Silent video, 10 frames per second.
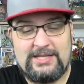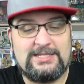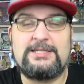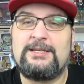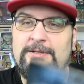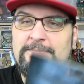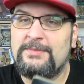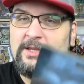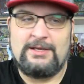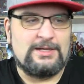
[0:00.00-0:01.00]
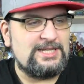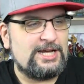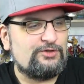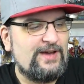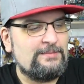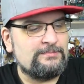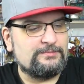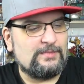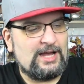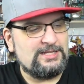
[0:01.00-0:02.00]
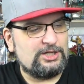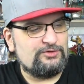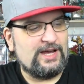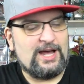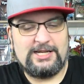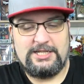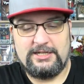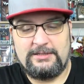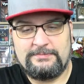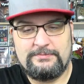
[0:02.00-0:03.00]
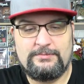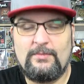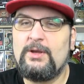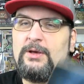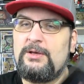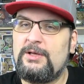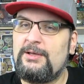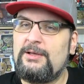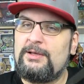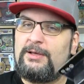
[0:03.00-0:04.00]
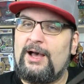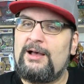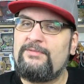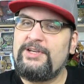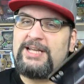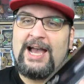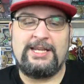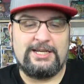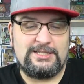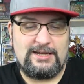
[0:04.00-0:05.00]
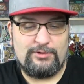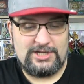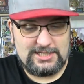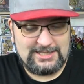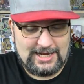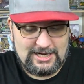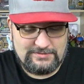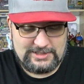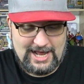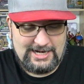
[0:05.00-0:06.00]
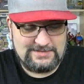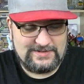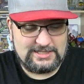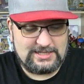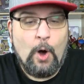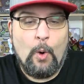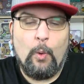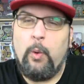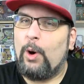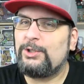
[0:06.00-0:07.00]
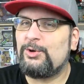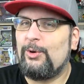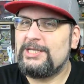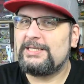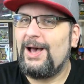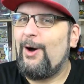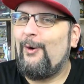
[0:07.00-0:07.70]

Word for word: Es ist sehr schwer. Ein sehr schwerer Artikel. Ja, wiegt einiges dafür, dass es relativ klein ist. Was ist da? Oh, Hot Toys.